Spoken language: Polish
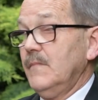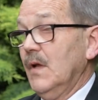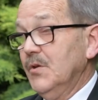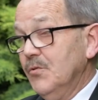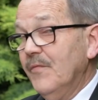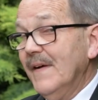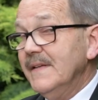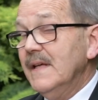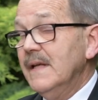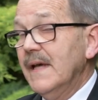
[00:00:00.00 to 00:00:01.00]

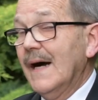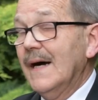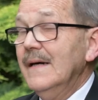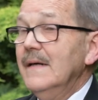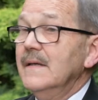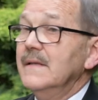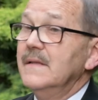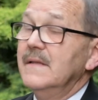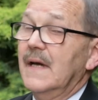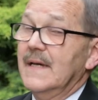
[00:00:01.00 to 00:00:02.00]
juvenilia
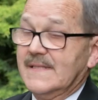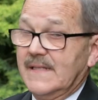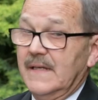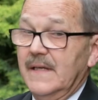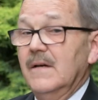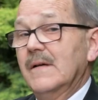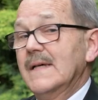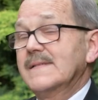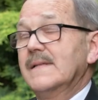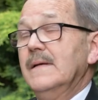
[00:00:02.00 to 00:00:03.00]
i eseje
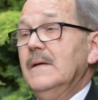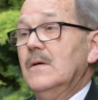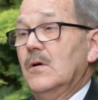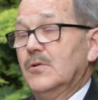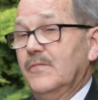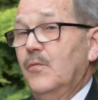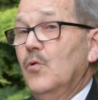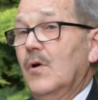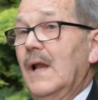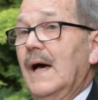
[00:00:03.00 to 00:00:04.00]
oraz od
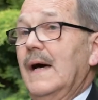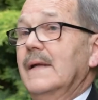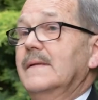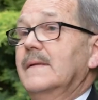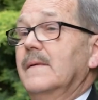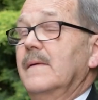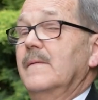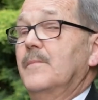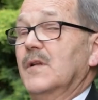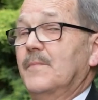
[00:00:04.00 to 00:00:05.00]
dwóch lat
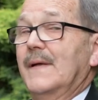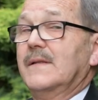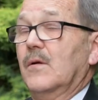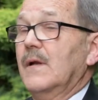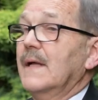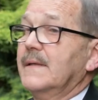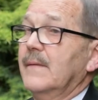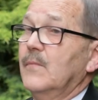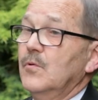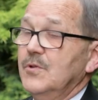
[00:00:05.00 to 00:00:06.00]
y, pod
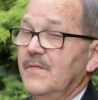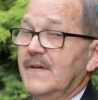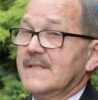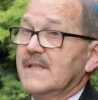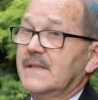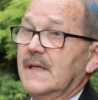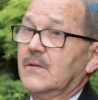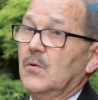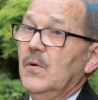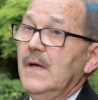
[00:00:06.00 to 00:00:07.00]
patronatem
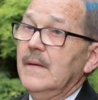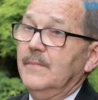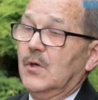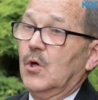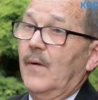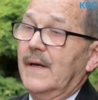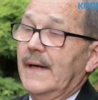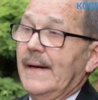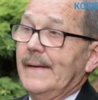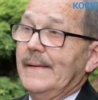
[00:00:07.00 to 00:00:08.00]
Uniwersytetu
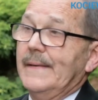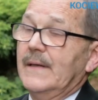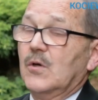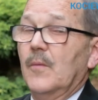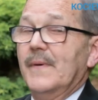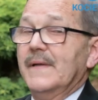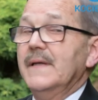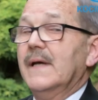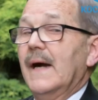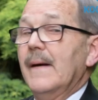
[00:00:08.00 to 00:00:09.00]
Mikołaja e,
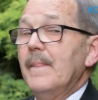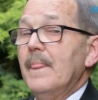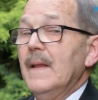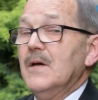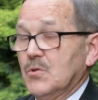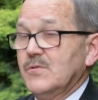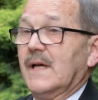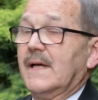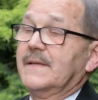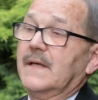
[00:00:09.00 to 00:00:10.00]
Kopernika,
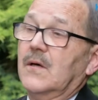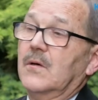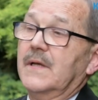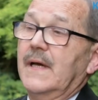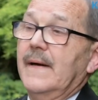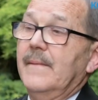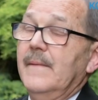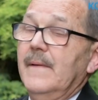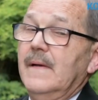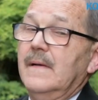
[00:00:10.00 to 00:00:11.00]
szósta kategoria
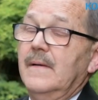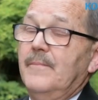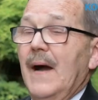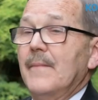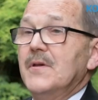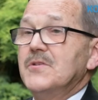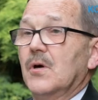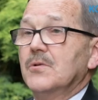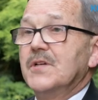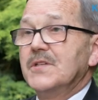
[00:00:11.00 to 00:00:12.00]
e, pamięć
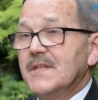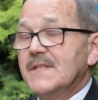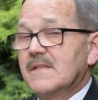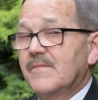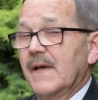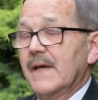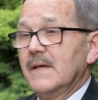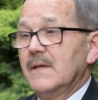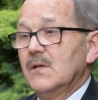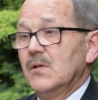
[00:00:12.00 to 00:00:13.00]
o
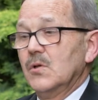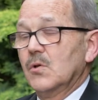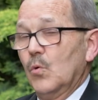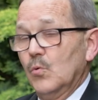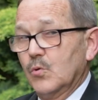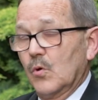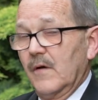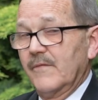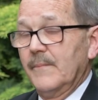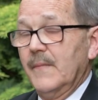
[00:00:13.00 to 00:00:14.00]
dziedzictwie y,
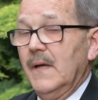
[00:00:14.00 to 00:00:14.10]
kulturowym.